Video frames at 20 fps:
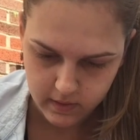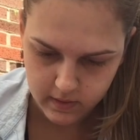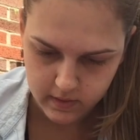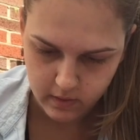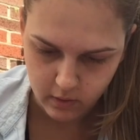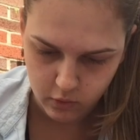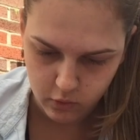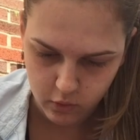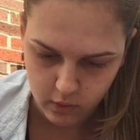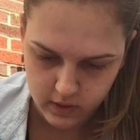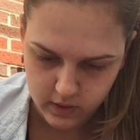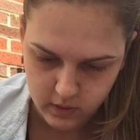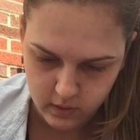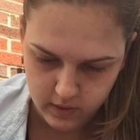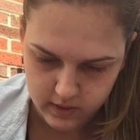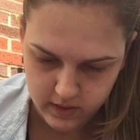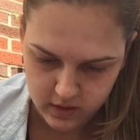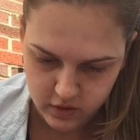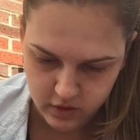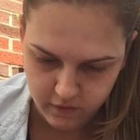São duas
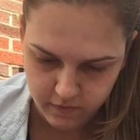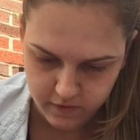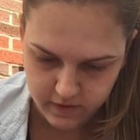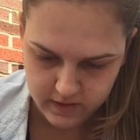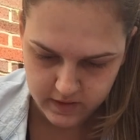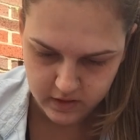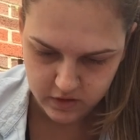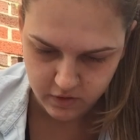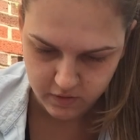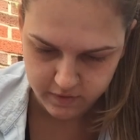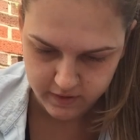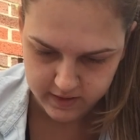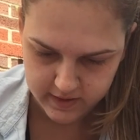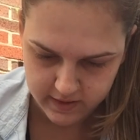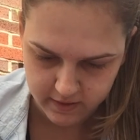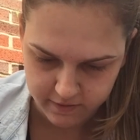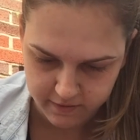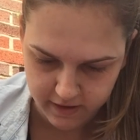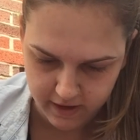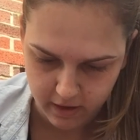coisas difíceis de
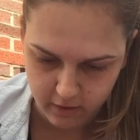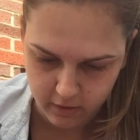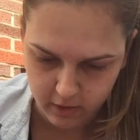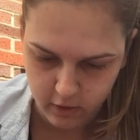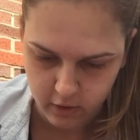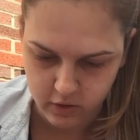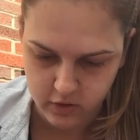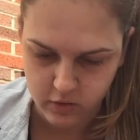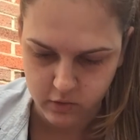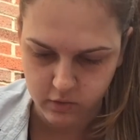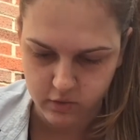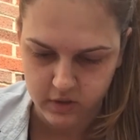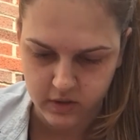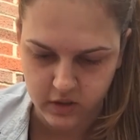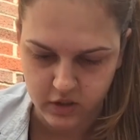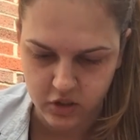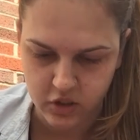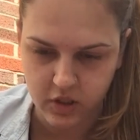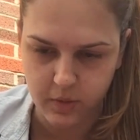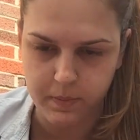fazer. Falar um negócio com
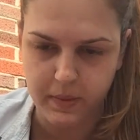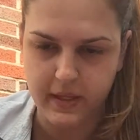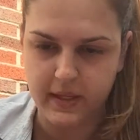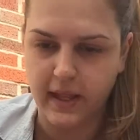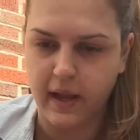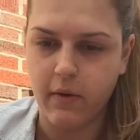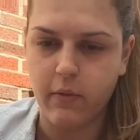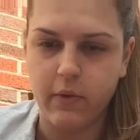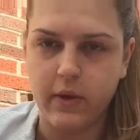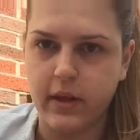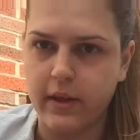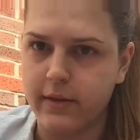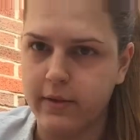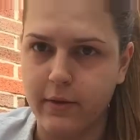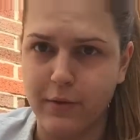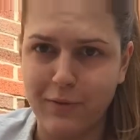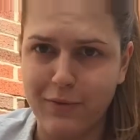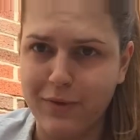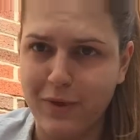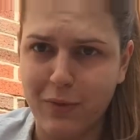sentido e pintar unha.
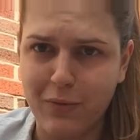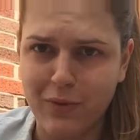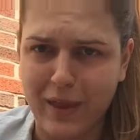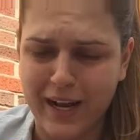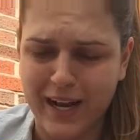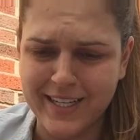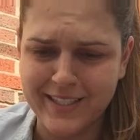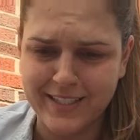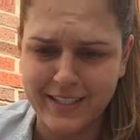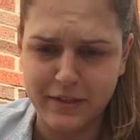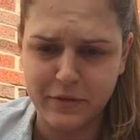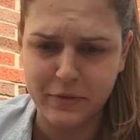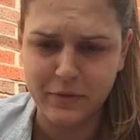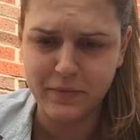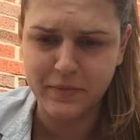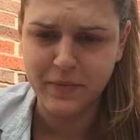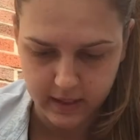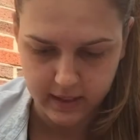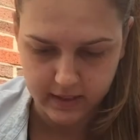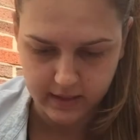Não, não tá casando.
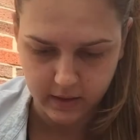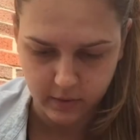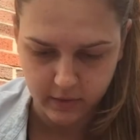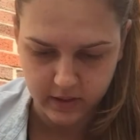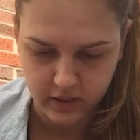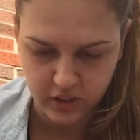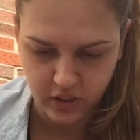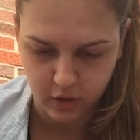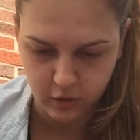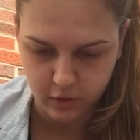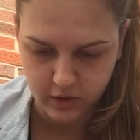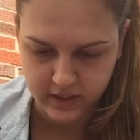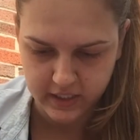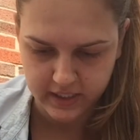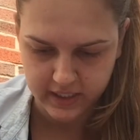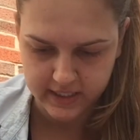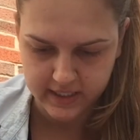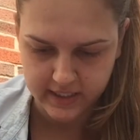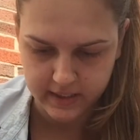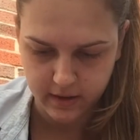Essa coisa de
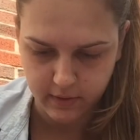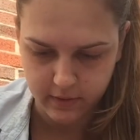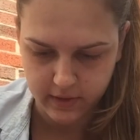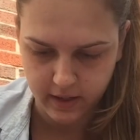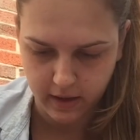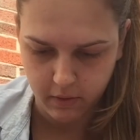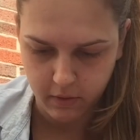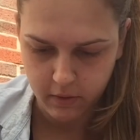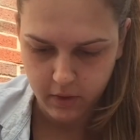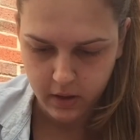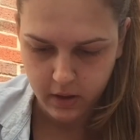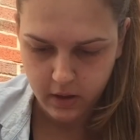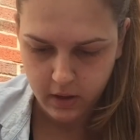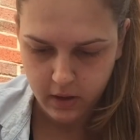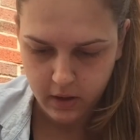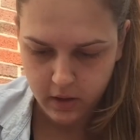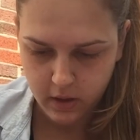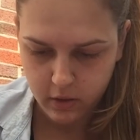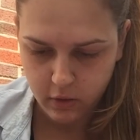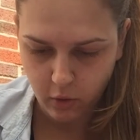autoaceitação e tal
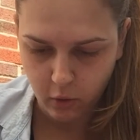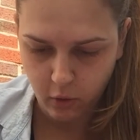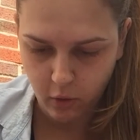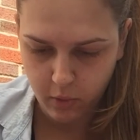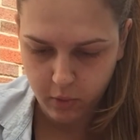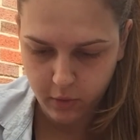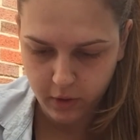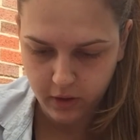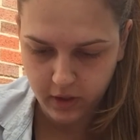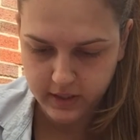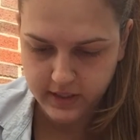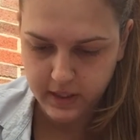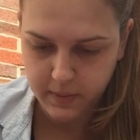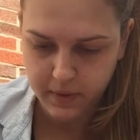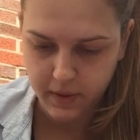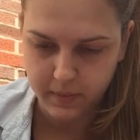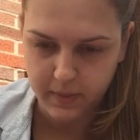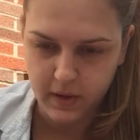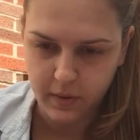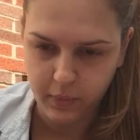tocou muito assim
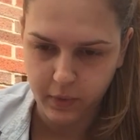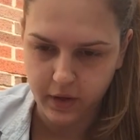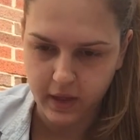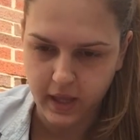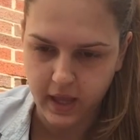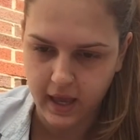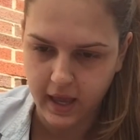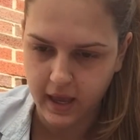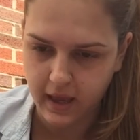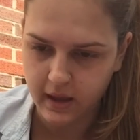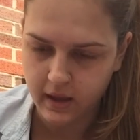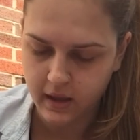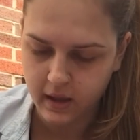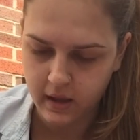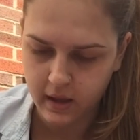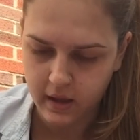pra mim, porque